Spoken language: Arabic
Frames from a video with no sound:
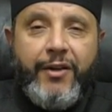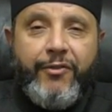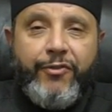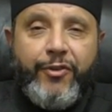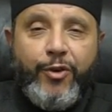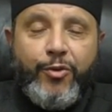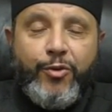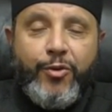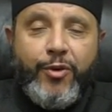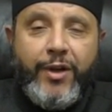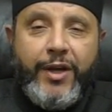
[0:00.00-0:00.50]
في
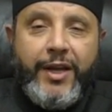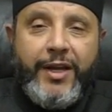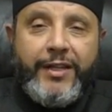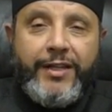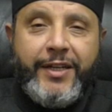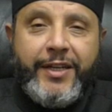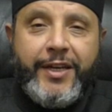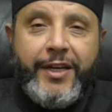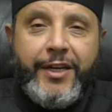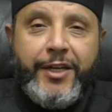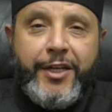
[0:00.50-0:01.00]
القرآن
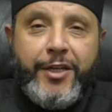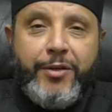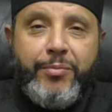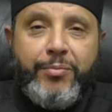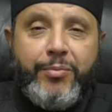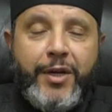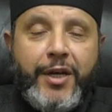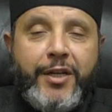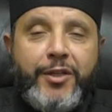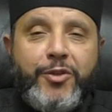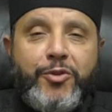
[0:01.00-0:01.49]
الكريم
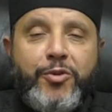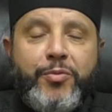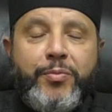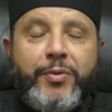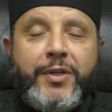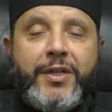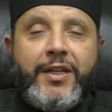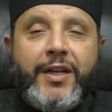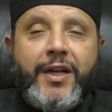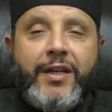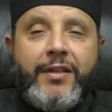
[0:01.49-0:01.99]
أن
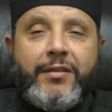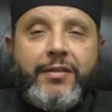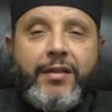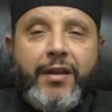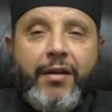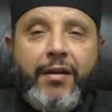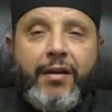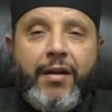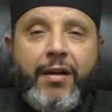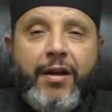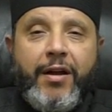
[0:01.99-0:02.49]
يمكن أن
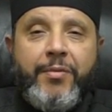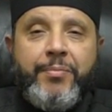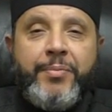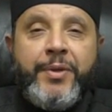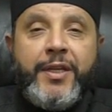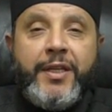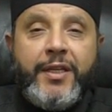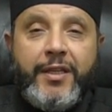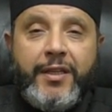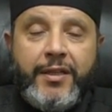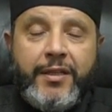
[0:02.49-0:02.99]
تقرأ
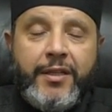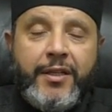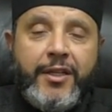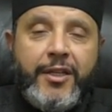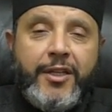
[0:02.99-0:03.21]
به